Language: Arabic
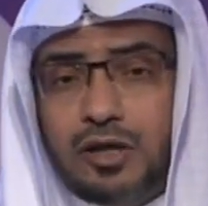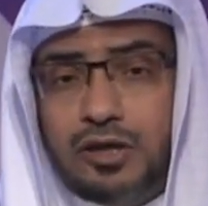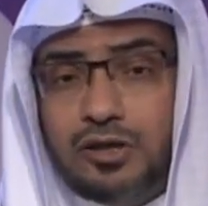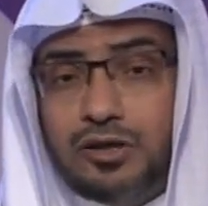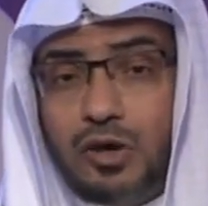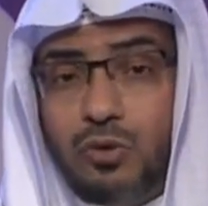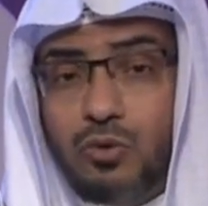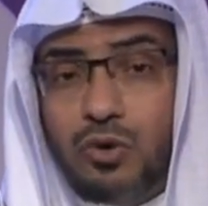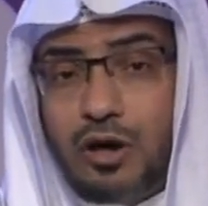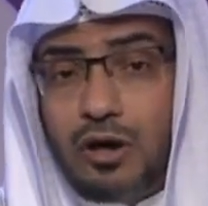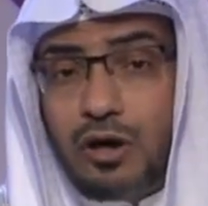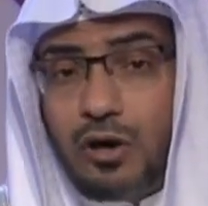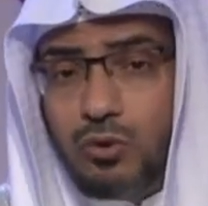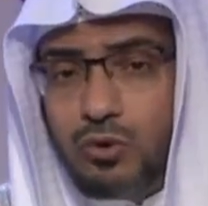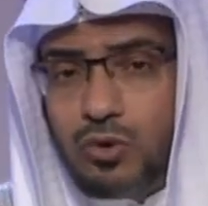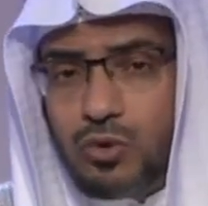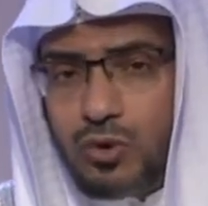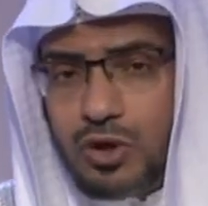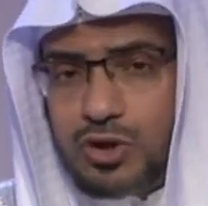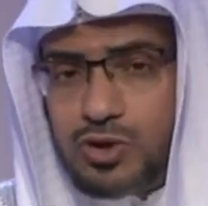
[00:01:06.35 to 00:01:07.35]
إنه
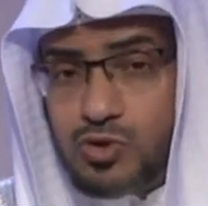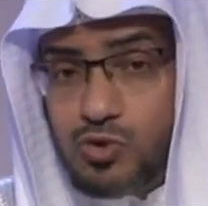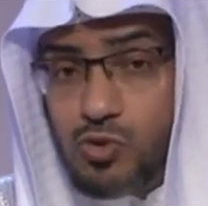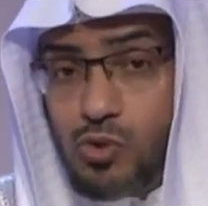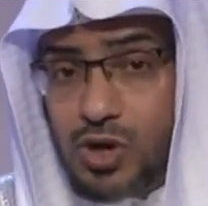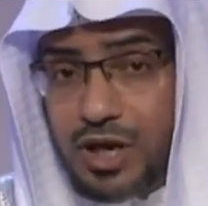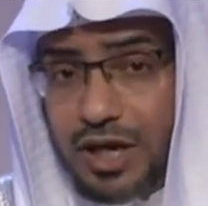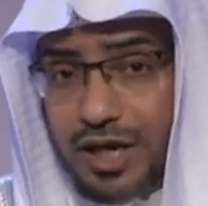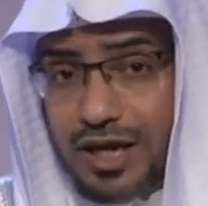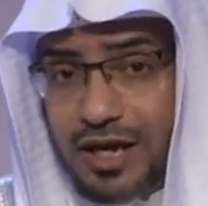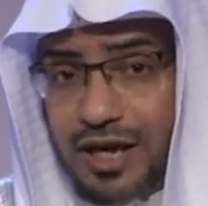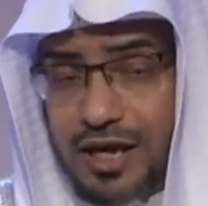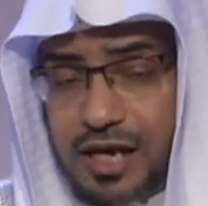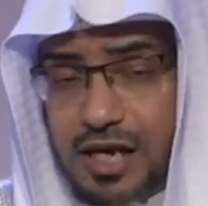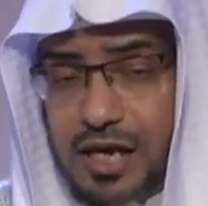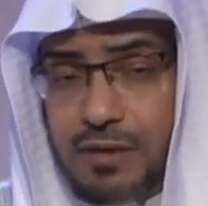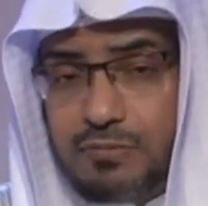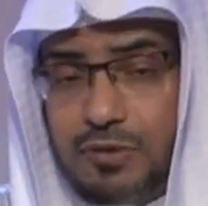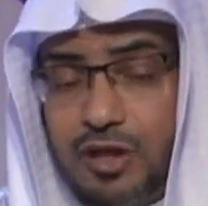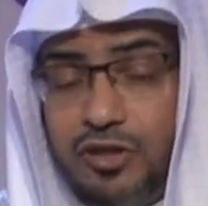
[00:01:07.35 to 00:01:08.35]
لقول رسول
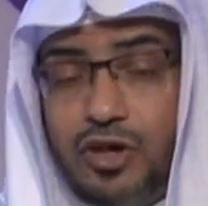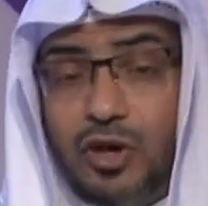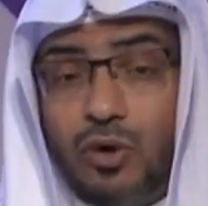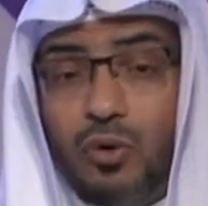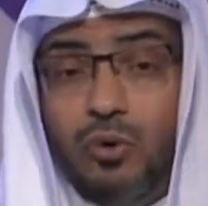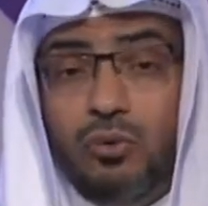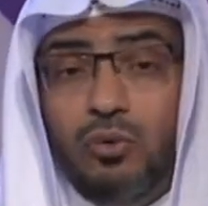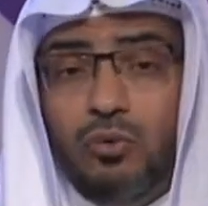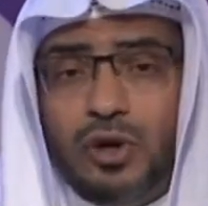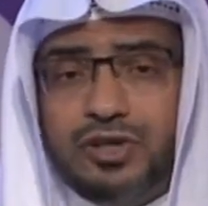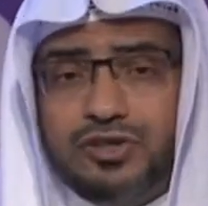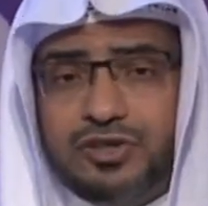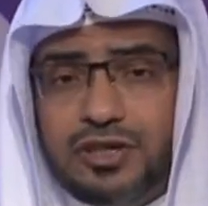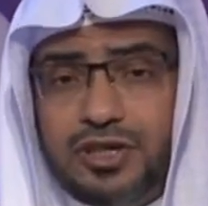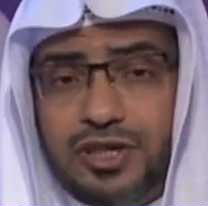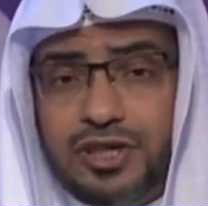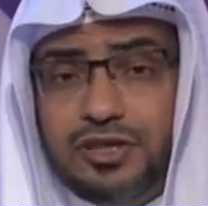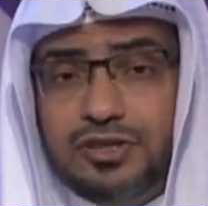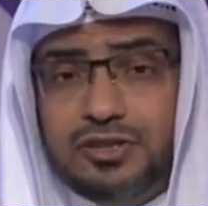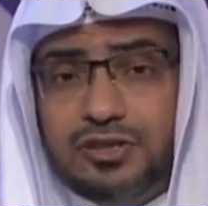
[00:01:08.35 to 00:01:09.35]
كريم ذي قوة
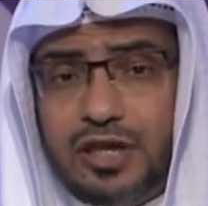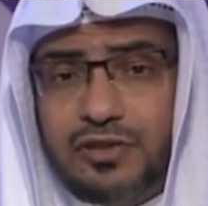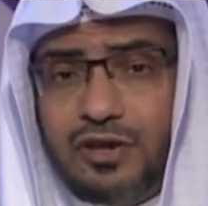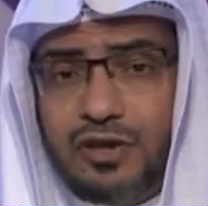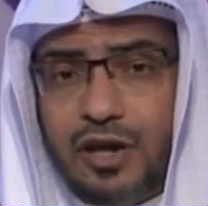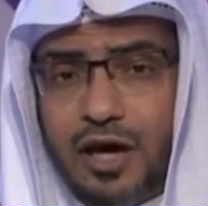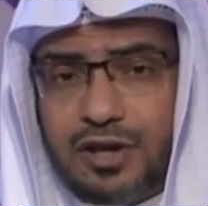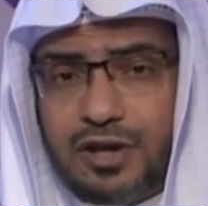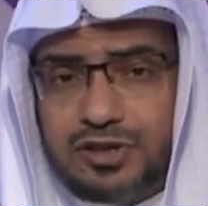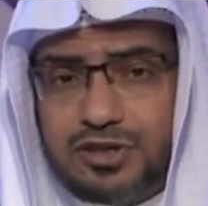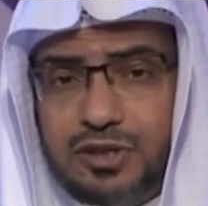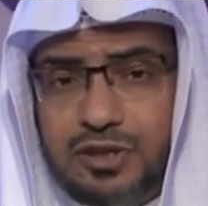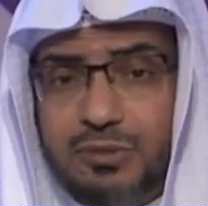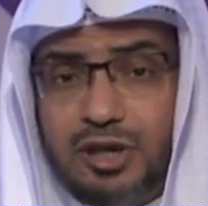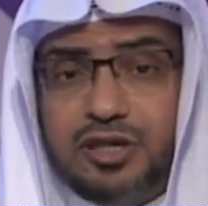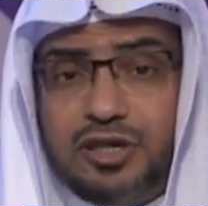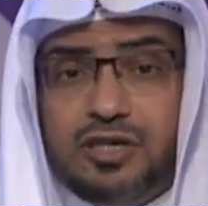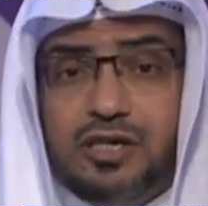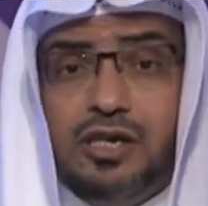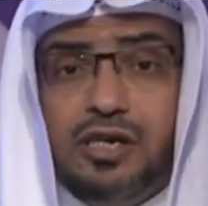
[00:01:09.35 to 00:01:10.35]
عند ذي العرش
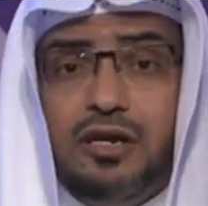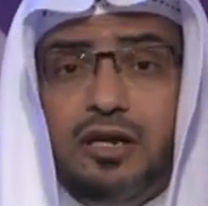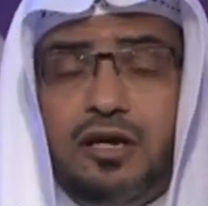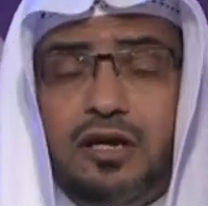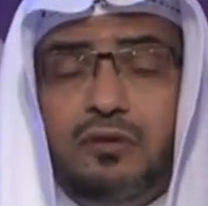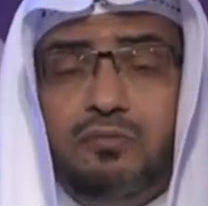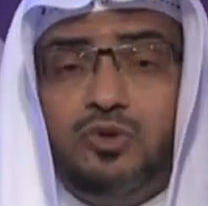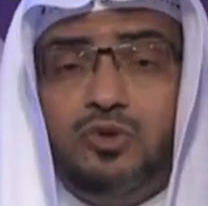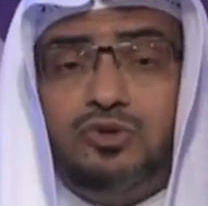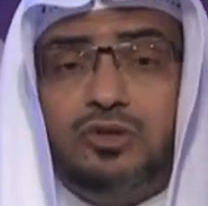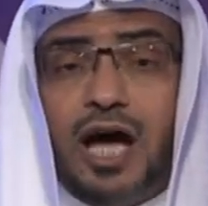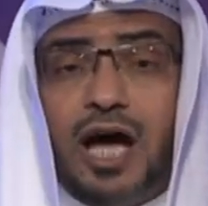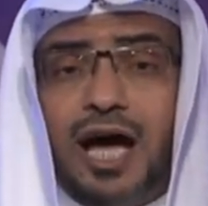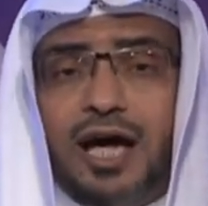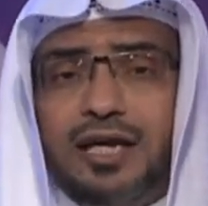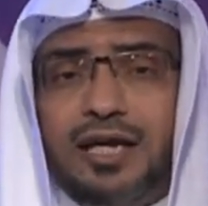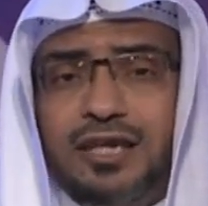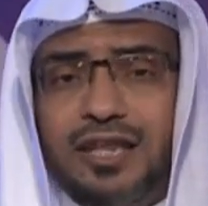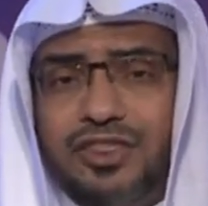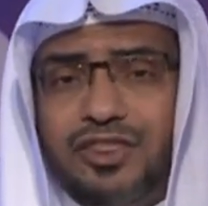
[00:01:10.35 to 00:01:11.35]
مكين
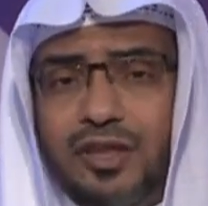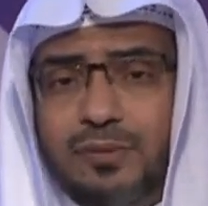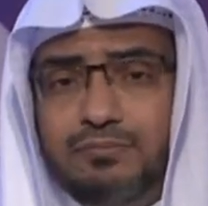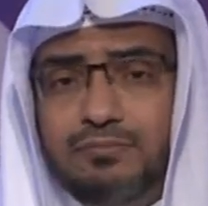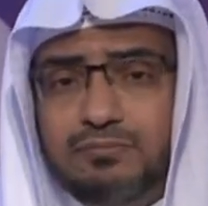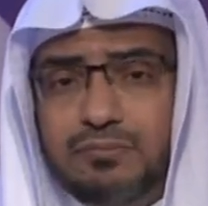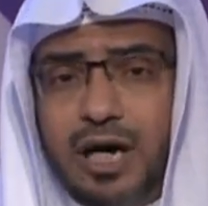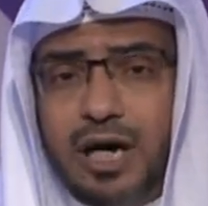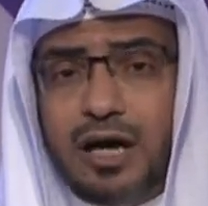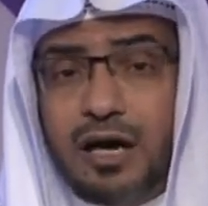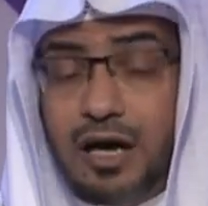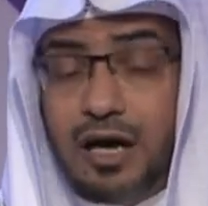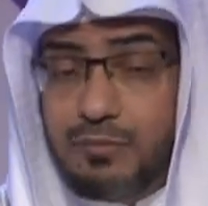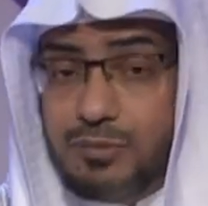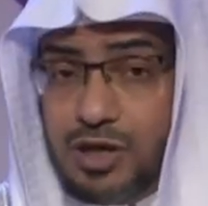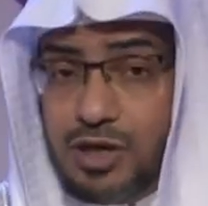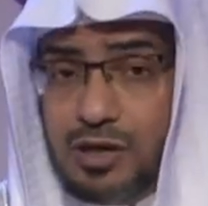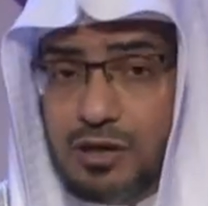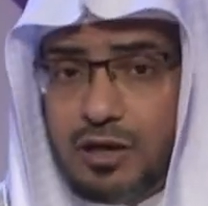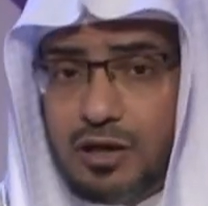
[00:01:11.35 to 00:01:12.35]
مطاع ثم
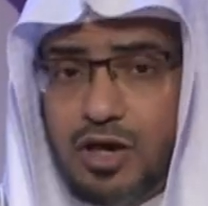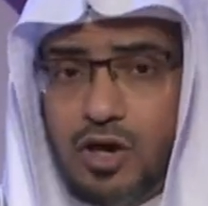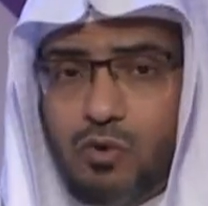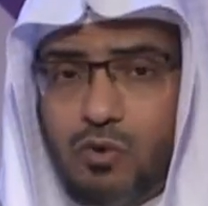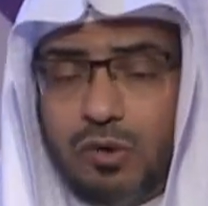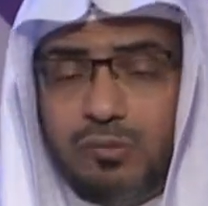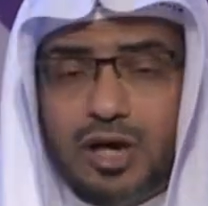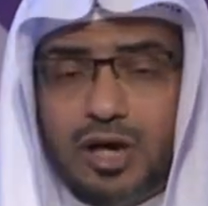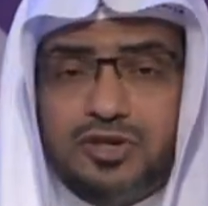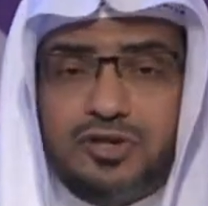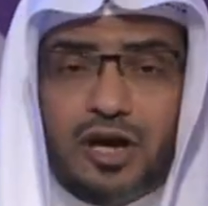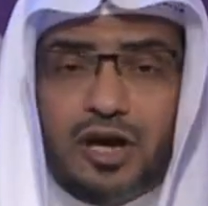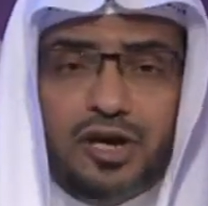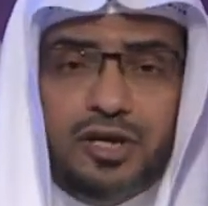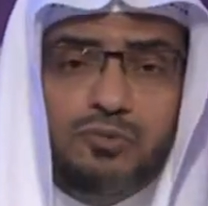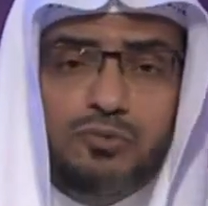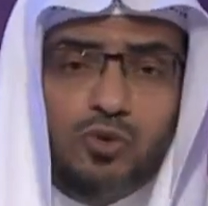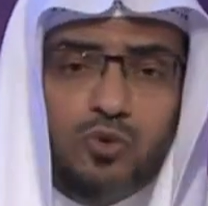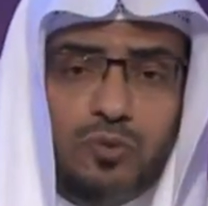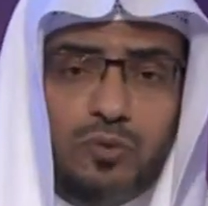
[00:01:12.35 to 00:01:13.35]
أمين وما
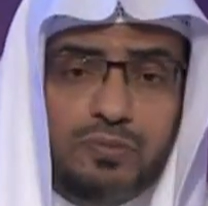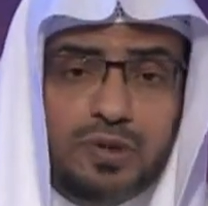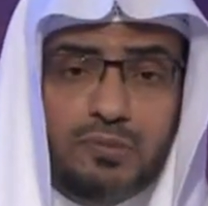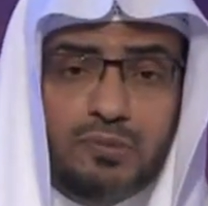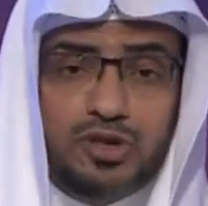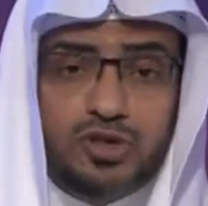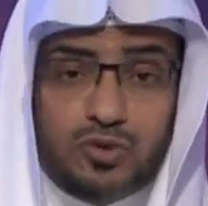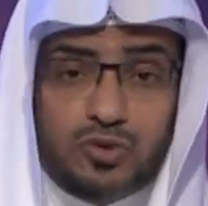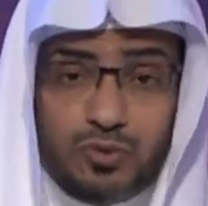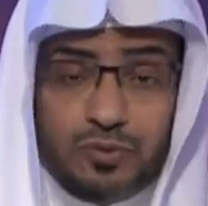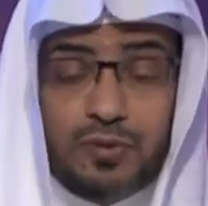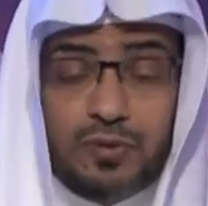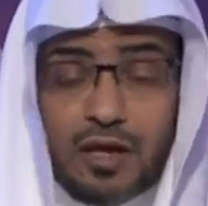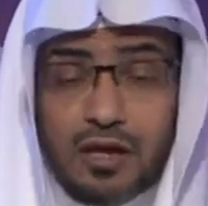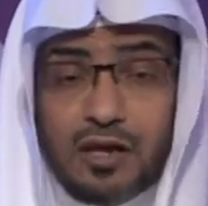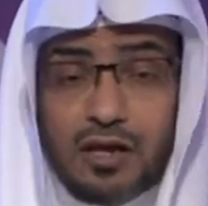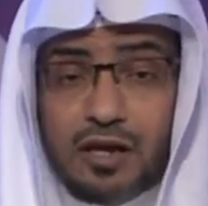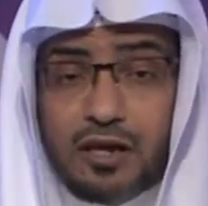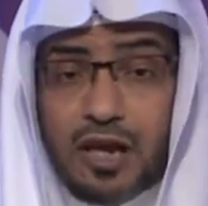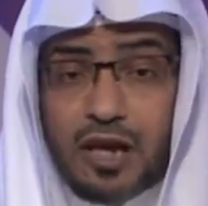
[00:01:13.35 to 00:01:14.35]
صاحبكم بمجنون
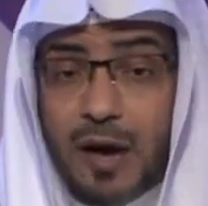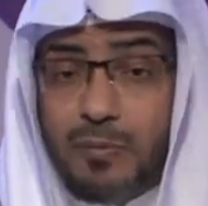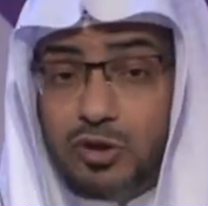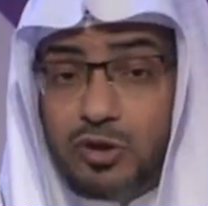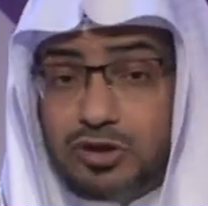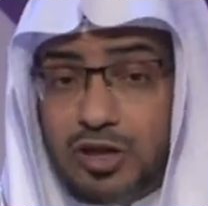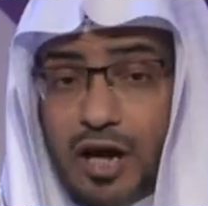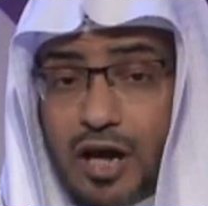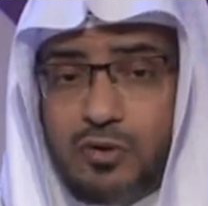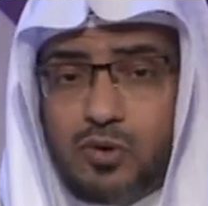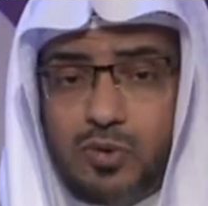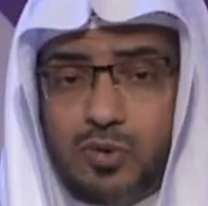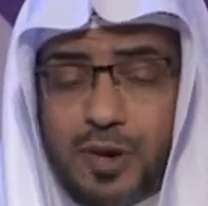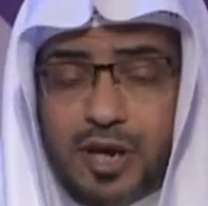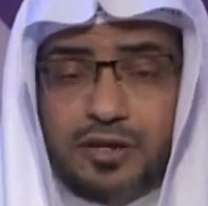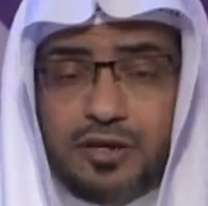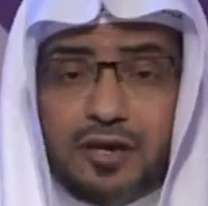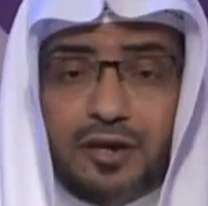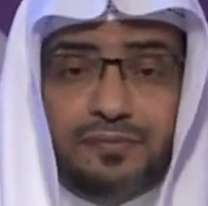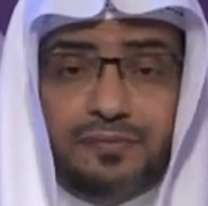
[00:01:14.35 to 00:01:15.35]
لا بد أن
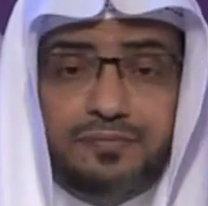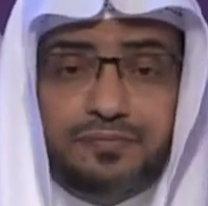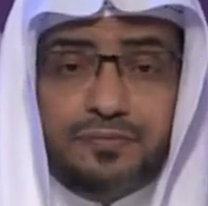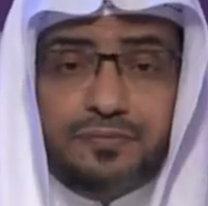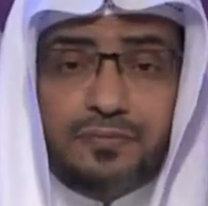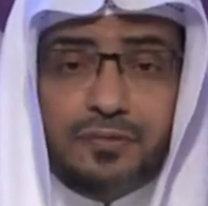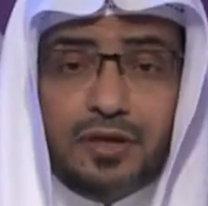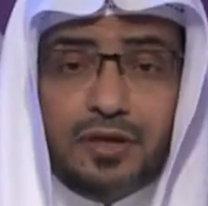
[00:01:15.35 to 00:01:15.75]
نبين